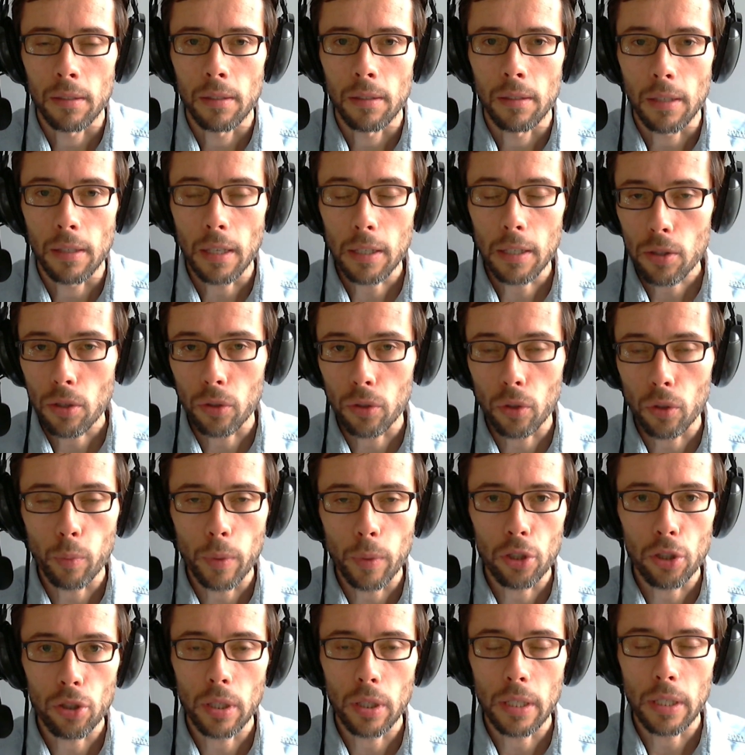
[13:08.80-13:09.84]
Jest ono
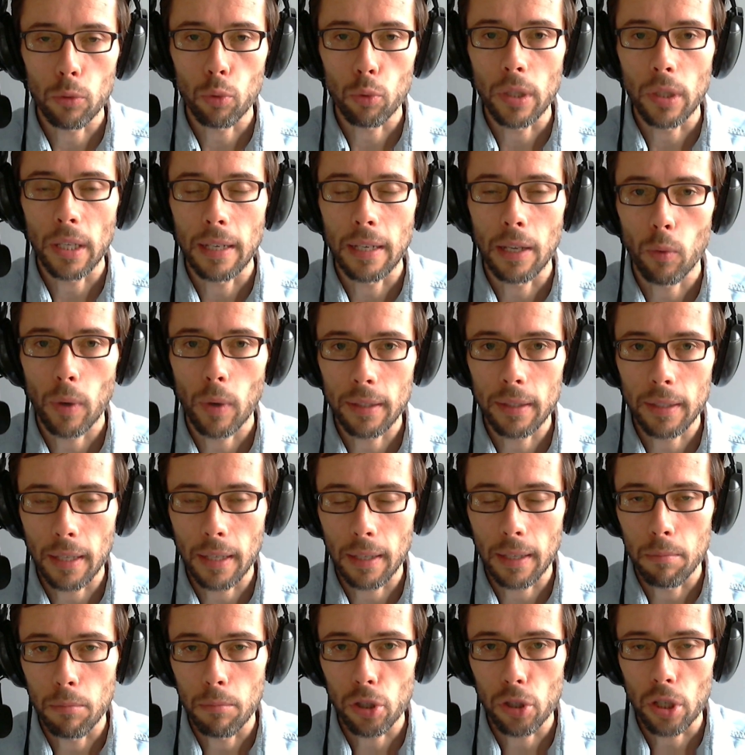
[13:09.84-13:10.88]
umieszczone tutaj na okładkę,
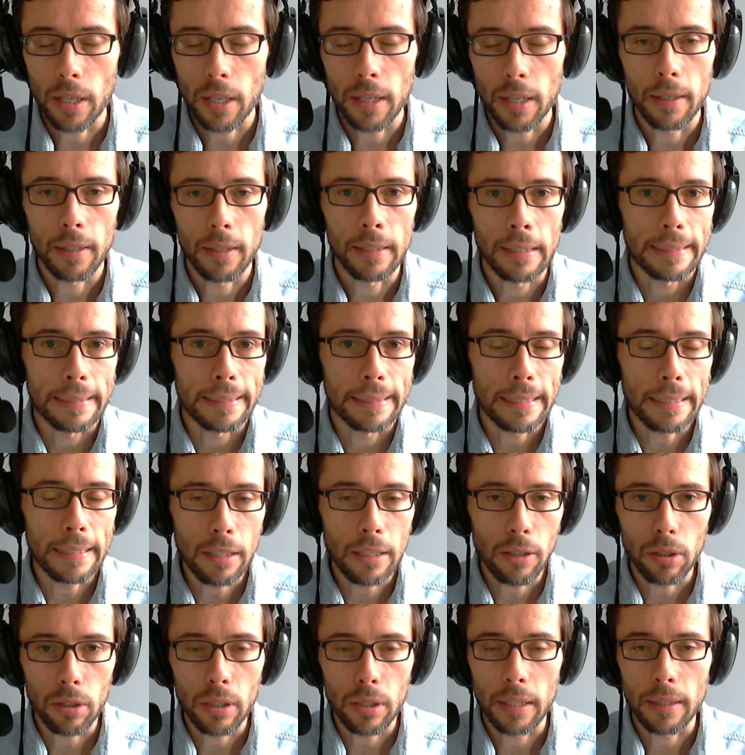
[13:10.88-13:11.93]
myślę, e,
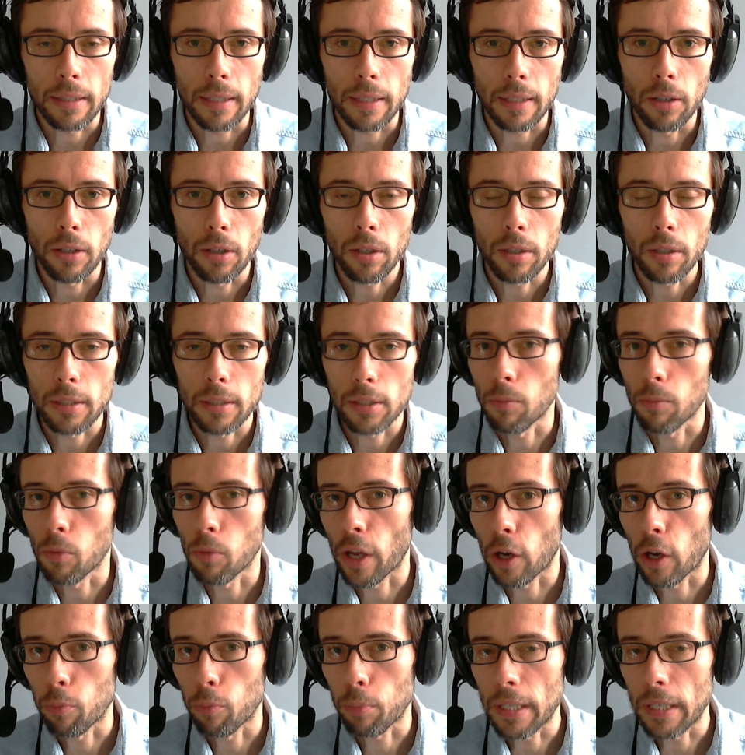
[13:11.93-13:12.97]
tylko dlatego, jest to
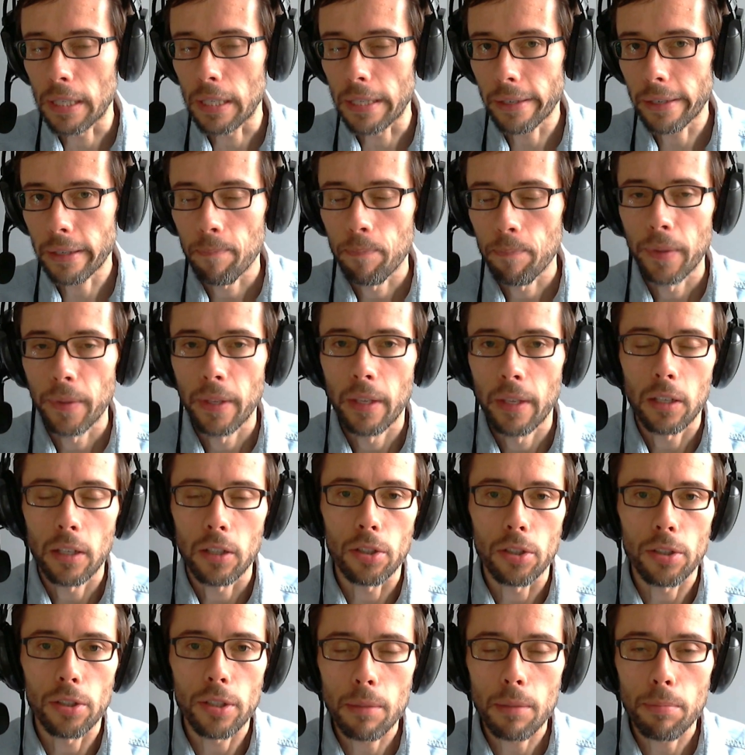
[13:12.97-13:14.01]
moja opinia,
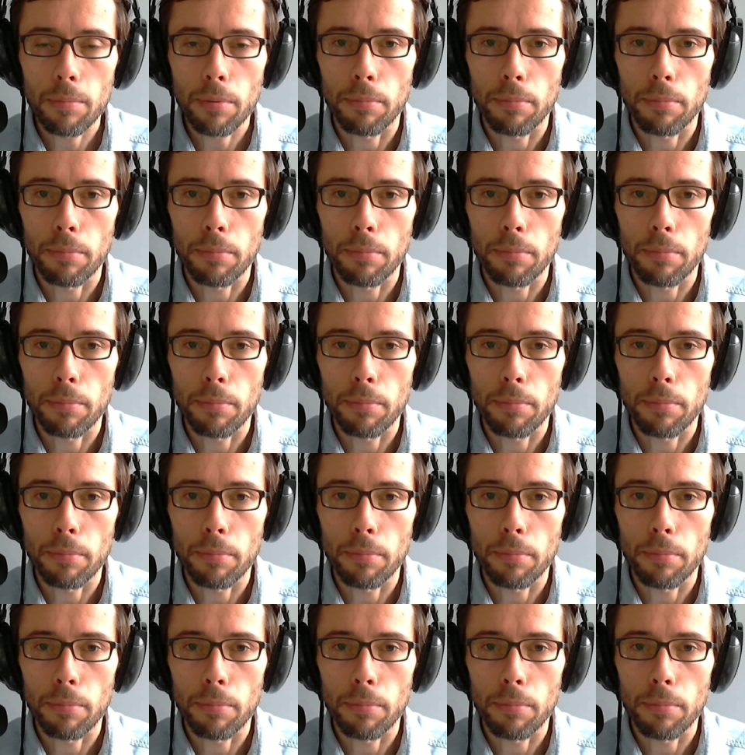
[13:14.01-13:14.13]
że po